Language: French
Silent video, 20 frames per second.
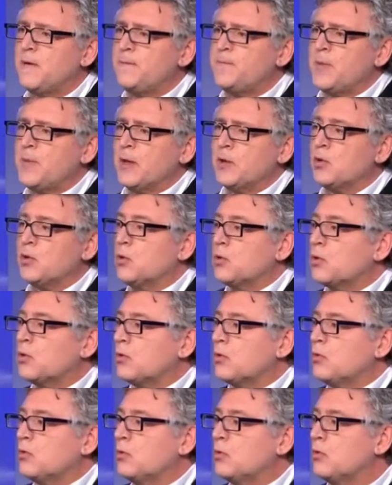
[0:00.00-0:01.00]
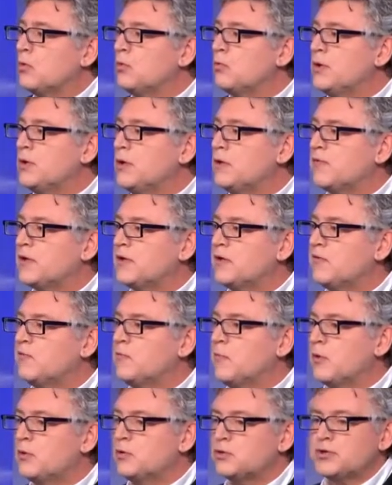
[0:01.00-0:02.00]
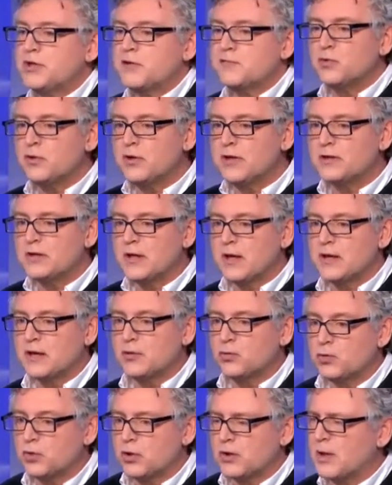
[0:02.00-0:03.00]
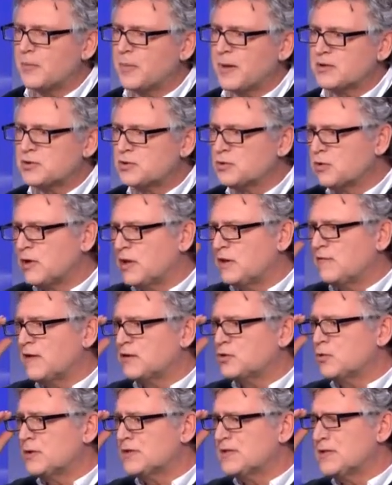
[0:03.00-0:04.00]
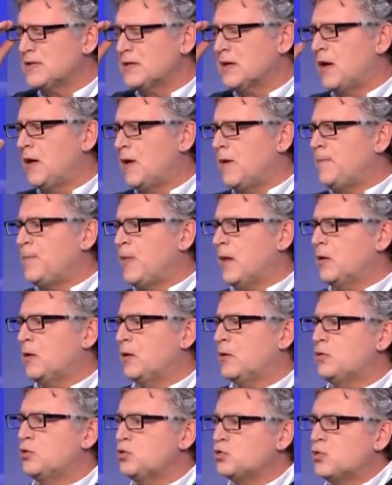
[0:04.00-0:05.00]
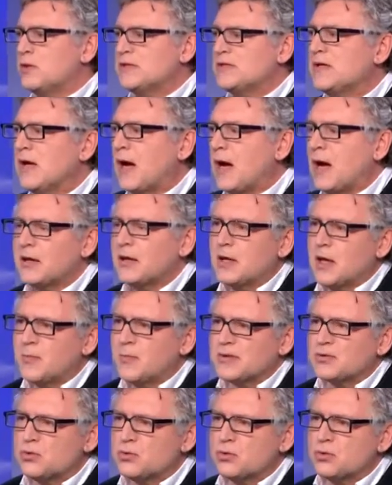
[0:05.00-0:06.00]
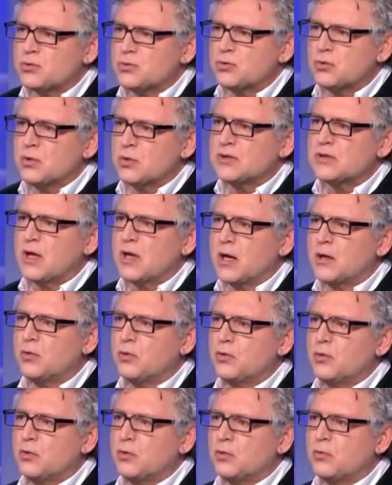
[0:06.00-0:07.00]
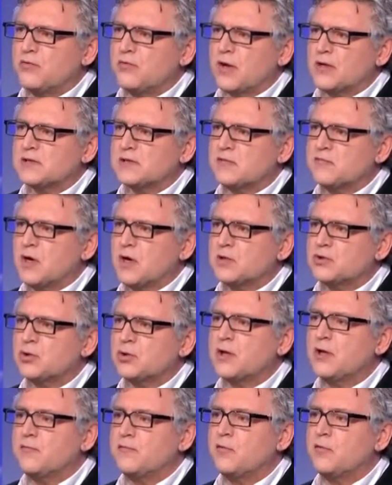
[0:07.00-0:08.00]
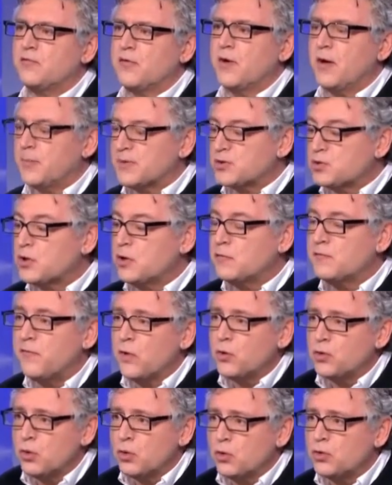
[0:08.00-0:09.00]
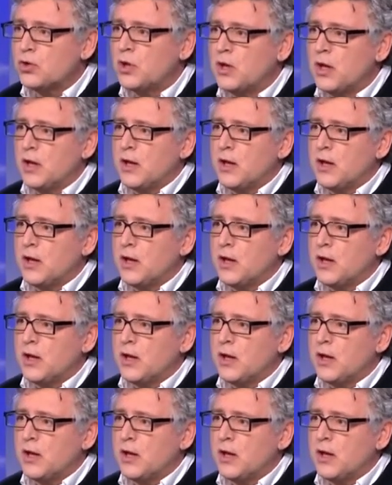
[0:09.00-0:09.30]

Donc euh, oui, effectivement, le chef de l'État qui nous donne l'impression qu'il va choisir, euh, ne choisira rien parce que le jour où il sera élu, on lui fera savoir ce qu'il faut faire parce qu'il y a une feuille de route.